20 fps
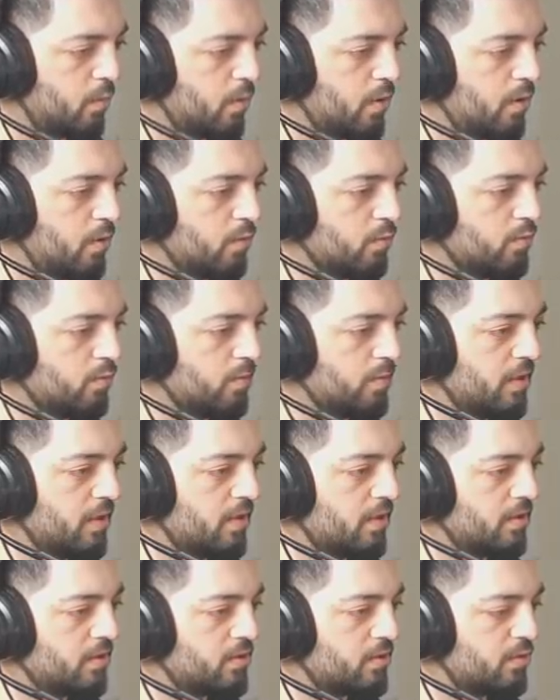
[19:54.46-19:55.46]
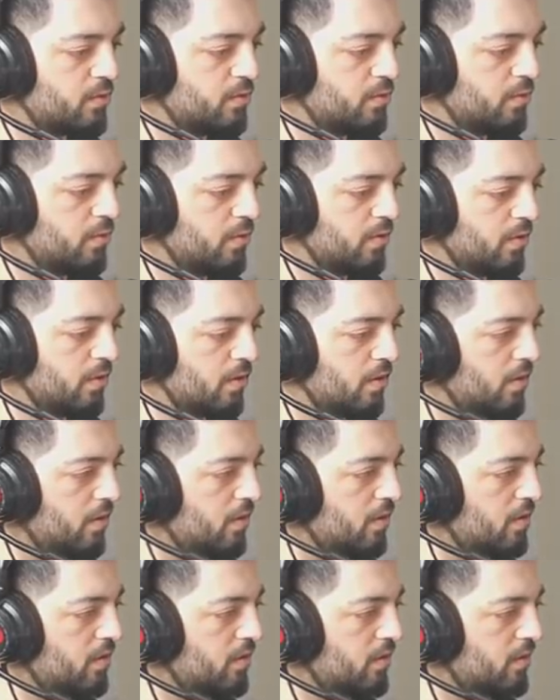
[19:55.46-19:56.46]
Oha olduğum yere nasıl sıkıyor
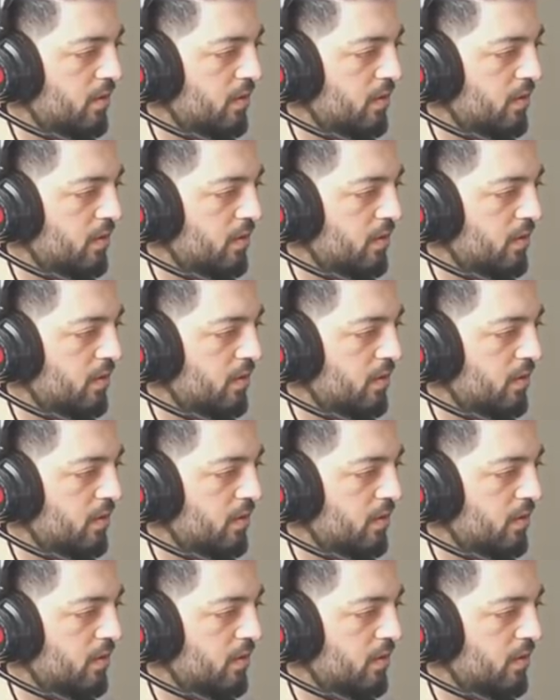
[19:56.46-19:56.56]
ya.